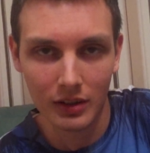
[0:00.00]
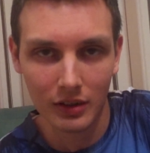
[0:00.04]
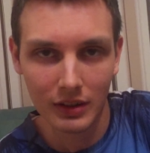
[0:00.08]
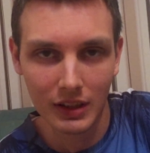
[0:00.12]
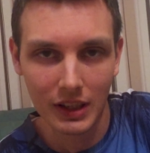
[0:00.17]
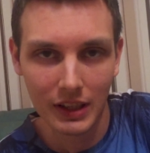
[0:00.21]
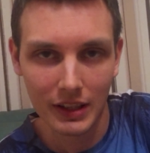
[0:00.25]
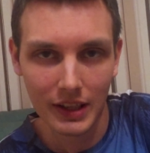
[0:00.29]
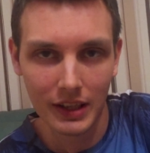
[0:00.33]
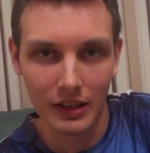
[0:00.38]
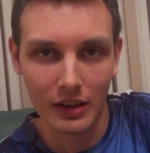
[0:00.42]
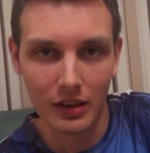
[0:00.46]

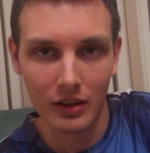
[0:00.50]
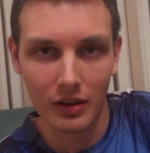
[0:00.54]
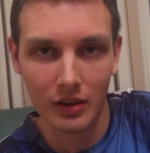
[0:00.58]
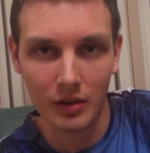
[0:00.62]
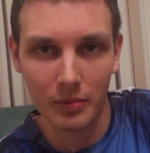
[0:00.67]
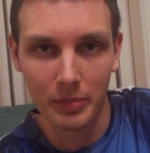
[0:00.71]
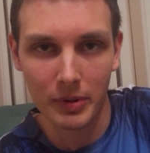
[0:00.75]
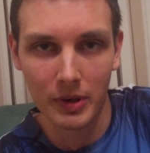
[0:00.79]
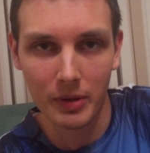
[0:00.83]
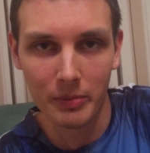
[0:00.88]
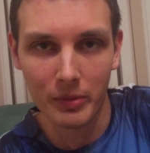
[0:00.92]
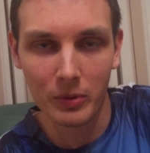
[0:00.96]
do
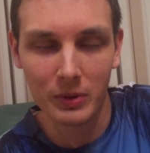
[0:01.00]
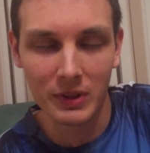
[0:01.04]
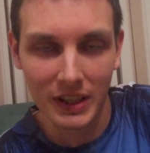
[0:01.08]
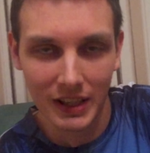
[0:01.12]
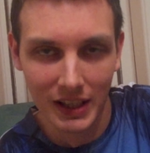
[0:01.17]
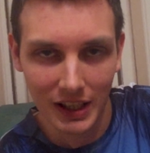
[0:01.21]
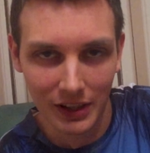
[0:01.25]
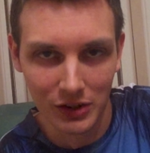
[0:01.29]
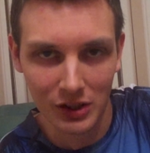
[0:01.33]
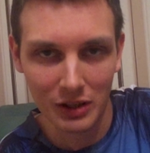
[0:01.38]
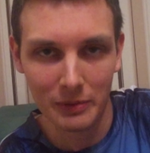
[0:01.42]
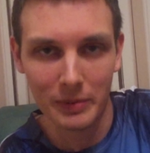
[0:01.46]
danego
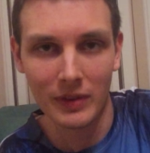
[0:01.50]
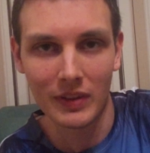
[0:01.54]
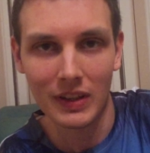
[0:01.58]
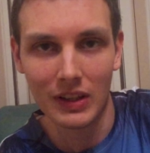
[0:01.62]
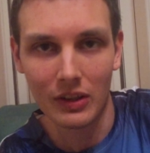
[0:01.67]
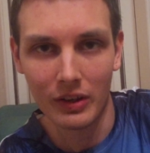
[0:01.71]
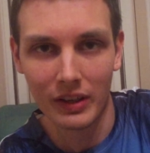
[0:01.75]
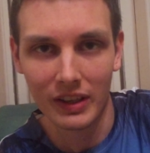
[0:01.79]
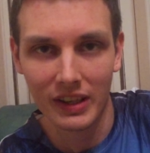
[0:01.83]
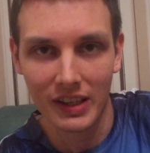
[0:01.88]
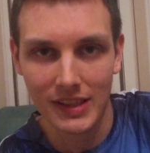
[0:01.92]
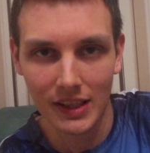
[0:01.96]
promotera, czyli
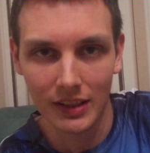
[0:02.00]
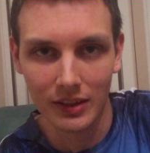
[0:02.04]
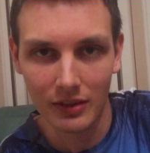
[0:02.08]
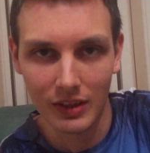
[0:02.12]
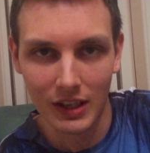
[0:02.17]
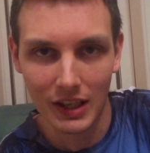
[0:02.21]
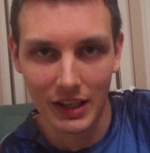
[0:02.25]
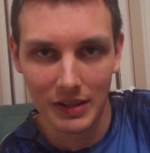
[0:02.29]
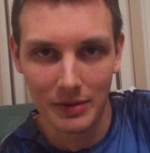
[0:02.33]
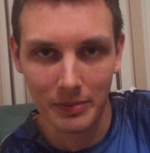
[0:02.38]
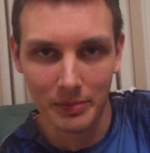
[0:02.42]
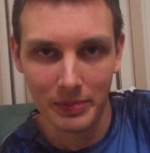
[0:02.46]
prawda,
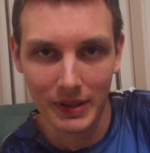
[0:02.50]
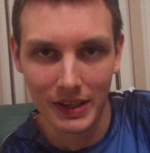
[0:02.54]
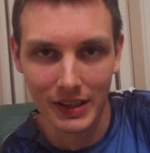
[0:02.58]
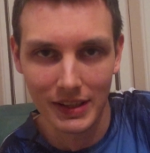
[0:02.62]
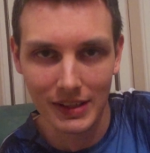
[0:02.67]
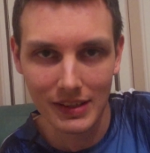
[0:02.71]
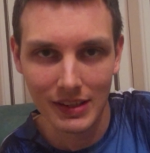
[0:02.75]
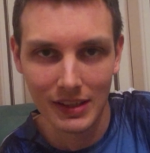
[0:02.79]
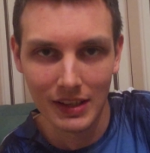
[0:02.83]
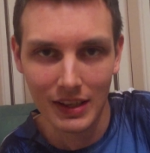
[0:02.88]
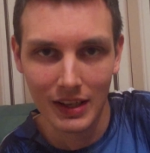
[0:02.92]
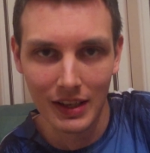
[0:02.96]
organizatora
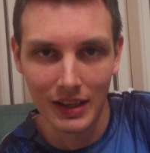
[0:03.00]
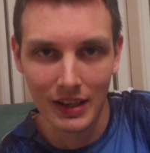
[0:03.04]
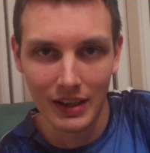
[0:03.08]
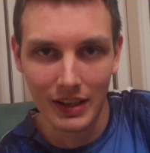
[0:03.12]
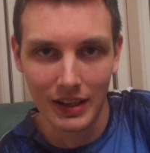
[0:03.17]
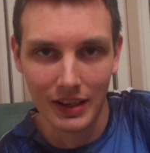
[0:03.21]
imprez,